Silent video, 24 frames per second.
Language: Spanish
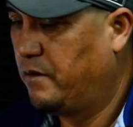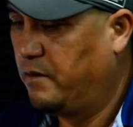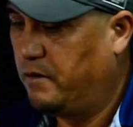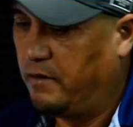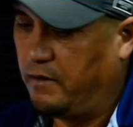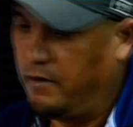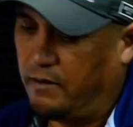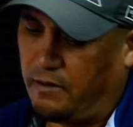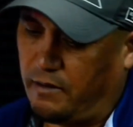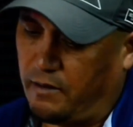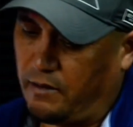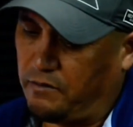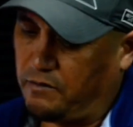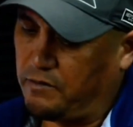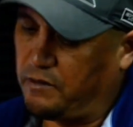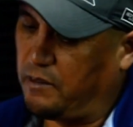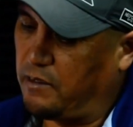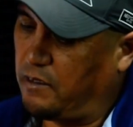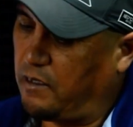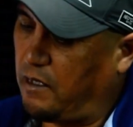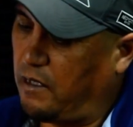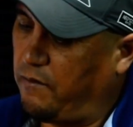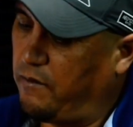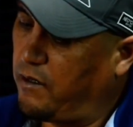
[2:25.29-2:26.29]
Te
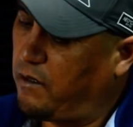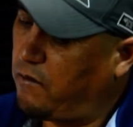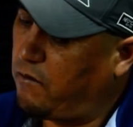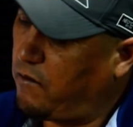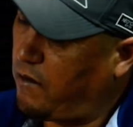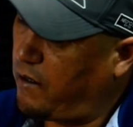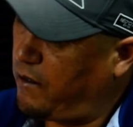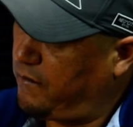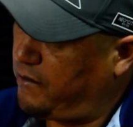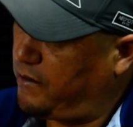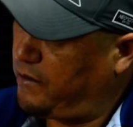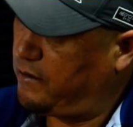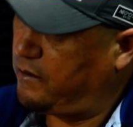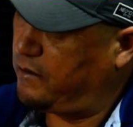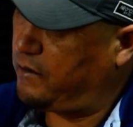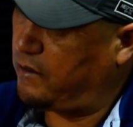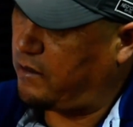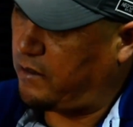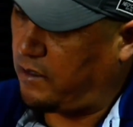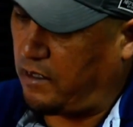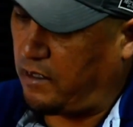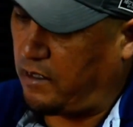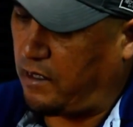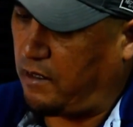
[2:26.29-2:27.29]
concentraba el jueves,
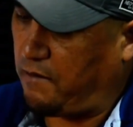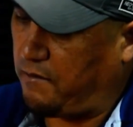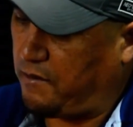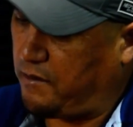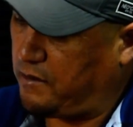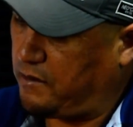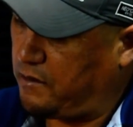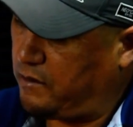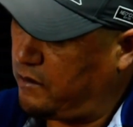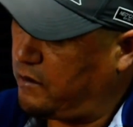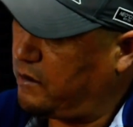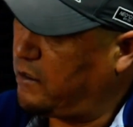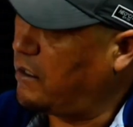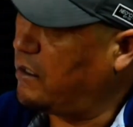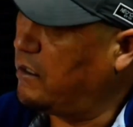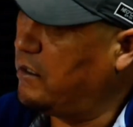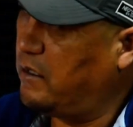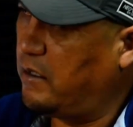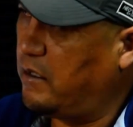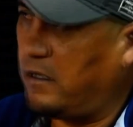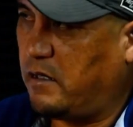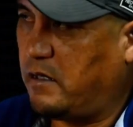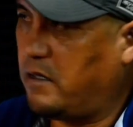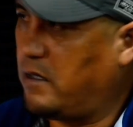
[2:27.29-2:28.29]
entrenabas, de ahí
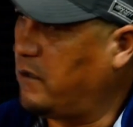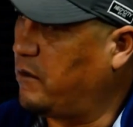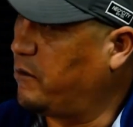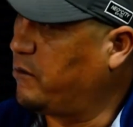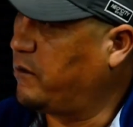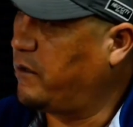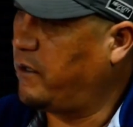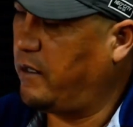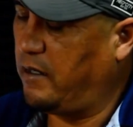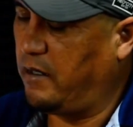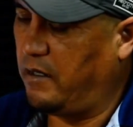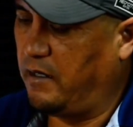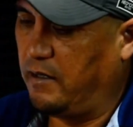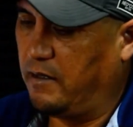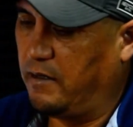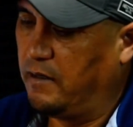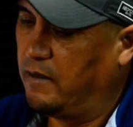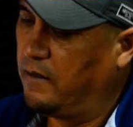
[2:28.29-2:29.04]
ya al hotel.